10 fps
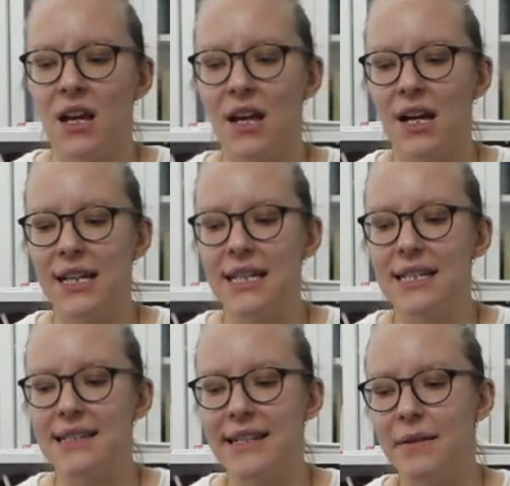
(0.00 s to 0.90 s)
äh, in
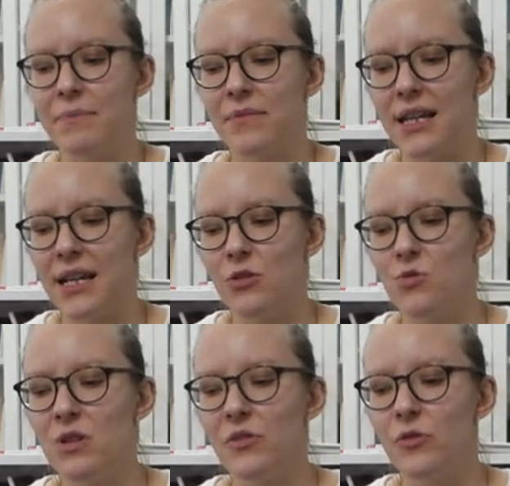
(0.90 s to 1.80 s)
das Leben der
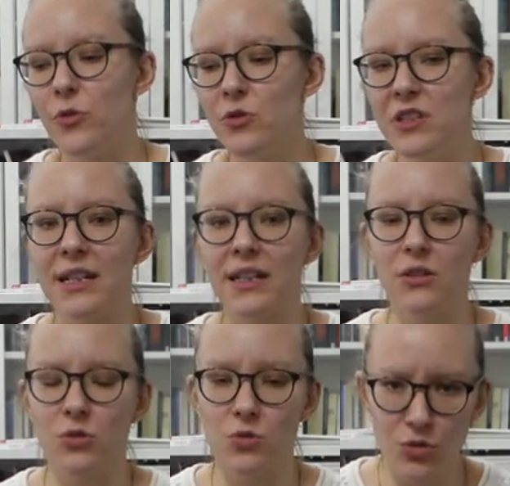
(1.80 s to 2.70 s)
jungen
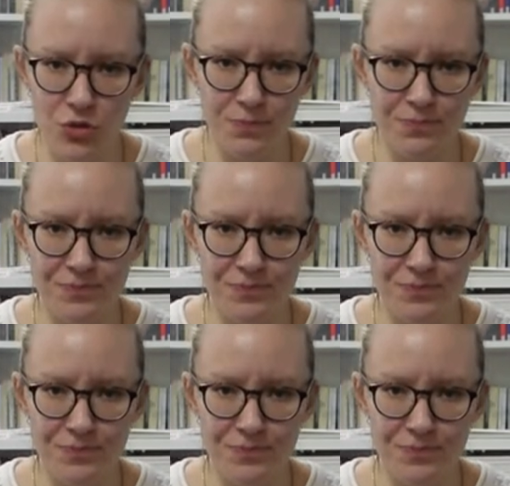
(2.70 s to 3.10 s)
Physikerin Ruth,